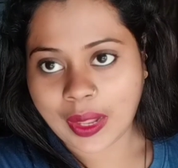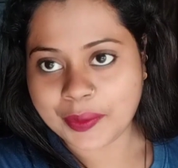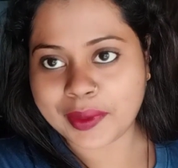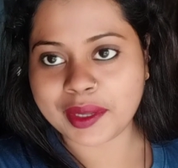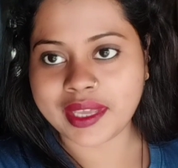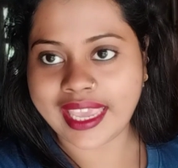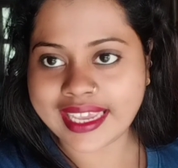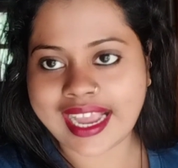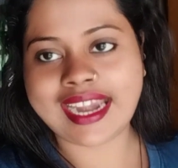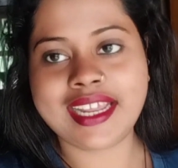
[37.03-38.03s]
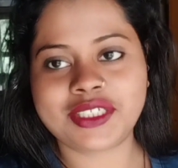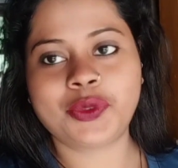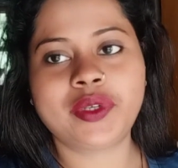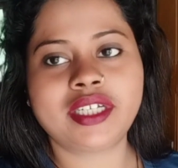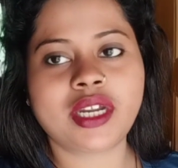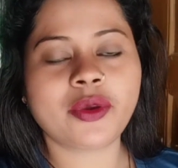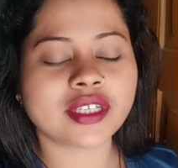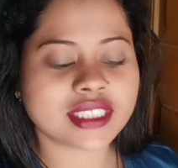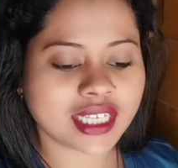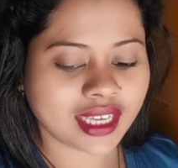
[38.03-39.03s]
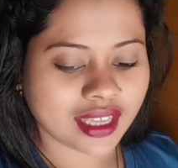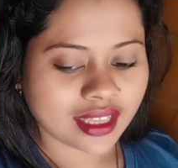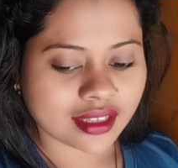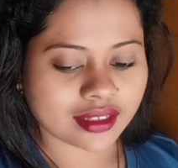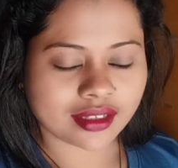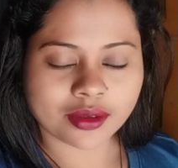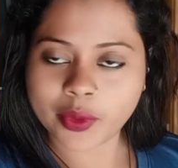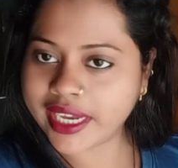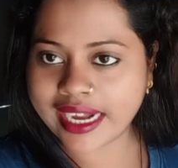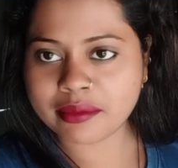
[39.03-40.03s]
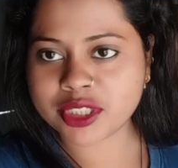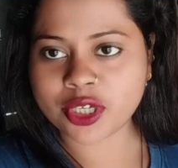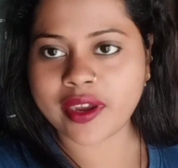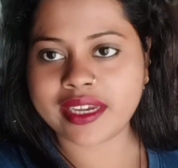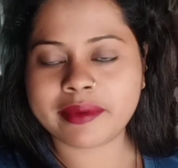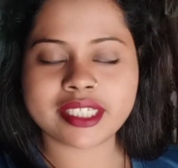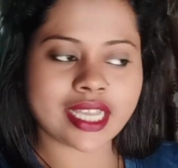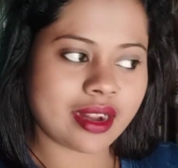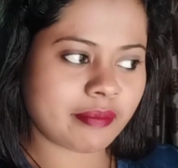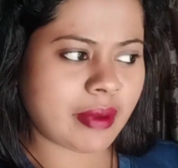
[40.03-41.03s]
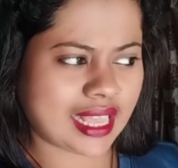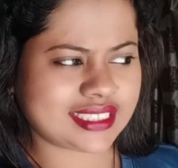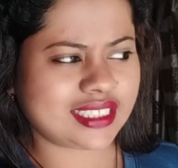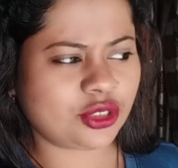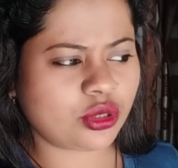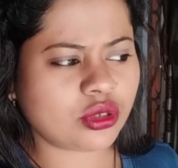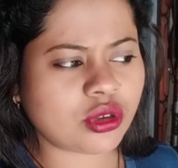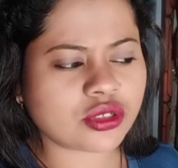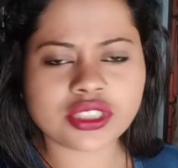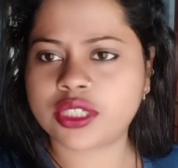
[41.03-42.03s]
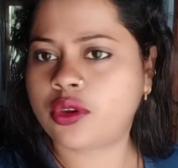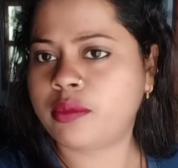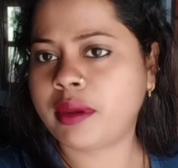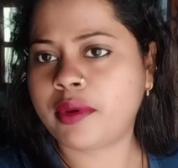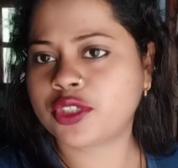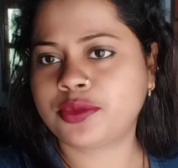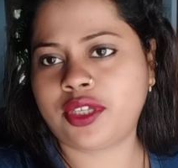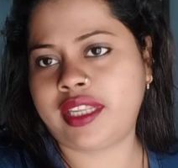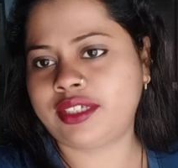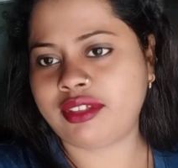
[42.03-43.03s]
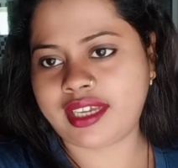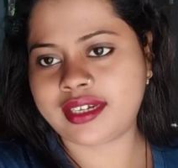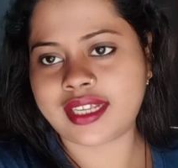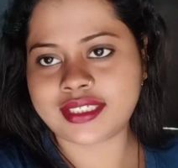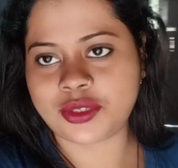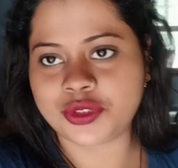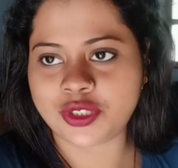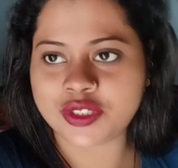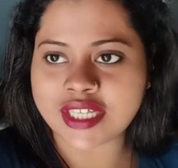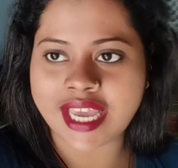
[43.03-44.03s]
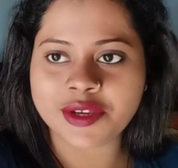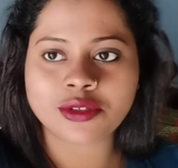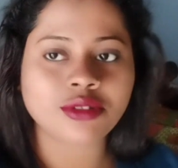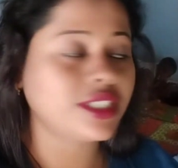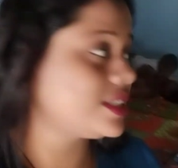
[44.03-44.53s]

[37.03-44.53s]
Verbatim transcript: মানে এইখানে এসে উল্টিটা হয়েছে ওইখানে বসে হয়নি মানে সারা বাসে তো কোনো সেরকমভাবে অসুবিধা হয়নি কিন্তু এইখানটায় এসে হয়েছিল যাই হোক তো এই যে